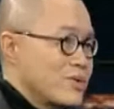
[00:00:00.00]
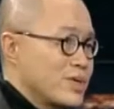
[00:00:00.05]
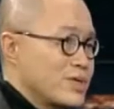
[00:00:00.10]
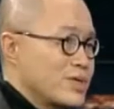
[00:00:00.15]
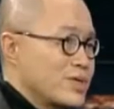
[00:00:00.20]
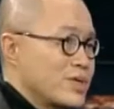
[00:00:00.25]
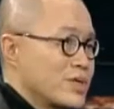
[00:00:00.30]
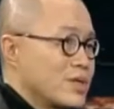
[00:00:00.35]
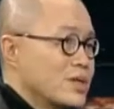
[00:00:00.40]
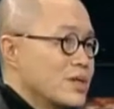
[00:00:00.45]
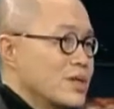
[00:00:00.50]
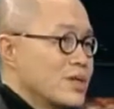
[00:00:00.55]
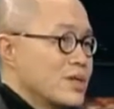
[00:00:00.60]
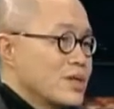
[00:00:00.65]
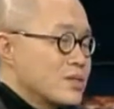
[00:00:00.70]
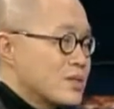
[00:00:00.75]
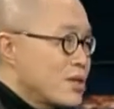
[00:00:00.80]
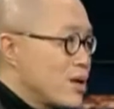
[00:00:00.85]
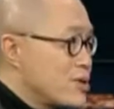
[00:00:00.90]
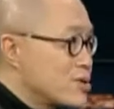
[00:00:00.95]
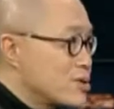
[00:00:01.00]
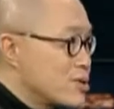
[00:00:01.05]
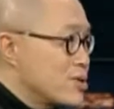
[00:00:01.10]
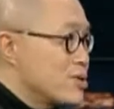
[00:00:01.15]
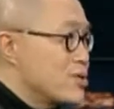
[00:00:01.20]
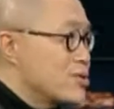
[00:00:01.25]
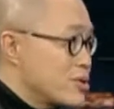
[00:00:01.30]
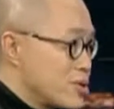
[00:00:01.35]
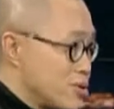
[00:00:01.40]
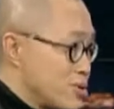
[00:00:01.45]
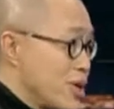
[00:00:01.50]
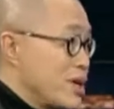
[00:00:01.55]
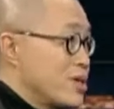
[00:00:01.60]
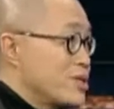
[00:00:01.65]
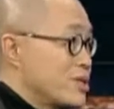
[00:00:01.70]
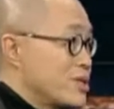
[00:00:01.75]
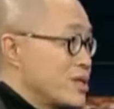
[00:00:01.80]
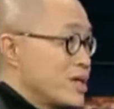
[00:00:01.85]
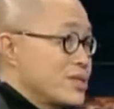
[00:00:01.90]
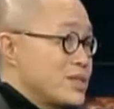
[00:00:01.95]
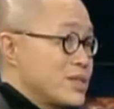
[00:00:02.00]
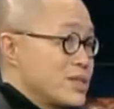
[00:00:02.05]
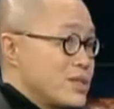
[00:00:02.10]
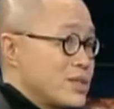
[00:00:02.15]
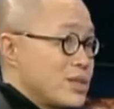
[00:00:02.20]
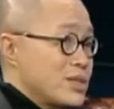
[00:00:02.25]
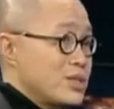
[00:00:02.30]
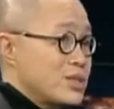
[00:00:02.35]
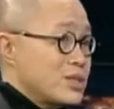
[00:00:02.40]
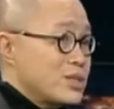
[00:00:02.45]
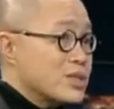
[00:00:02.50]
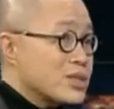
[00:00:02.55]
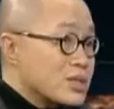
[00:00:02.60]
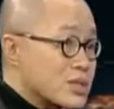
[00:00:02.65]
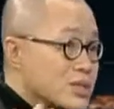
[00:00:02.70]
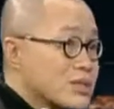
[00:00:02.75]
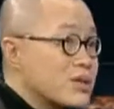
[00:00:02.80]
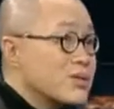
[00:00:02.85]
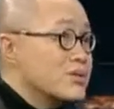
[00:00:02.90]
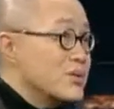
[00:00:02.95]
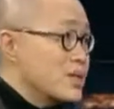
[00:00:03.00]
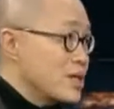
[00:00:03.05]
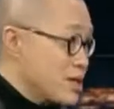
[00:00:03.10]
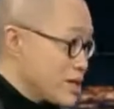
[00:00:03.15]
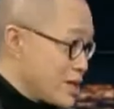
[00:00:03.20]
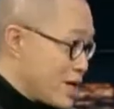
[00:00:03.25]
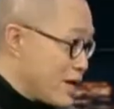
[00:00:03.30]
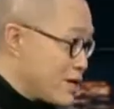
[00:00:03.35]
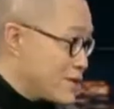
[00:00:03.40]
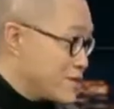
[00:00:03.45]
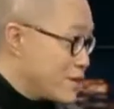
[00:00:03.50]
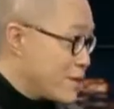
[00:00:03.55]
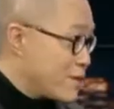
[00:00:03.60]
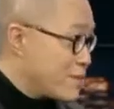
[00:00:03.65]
的问题。到时候的水就像今天的石油那个概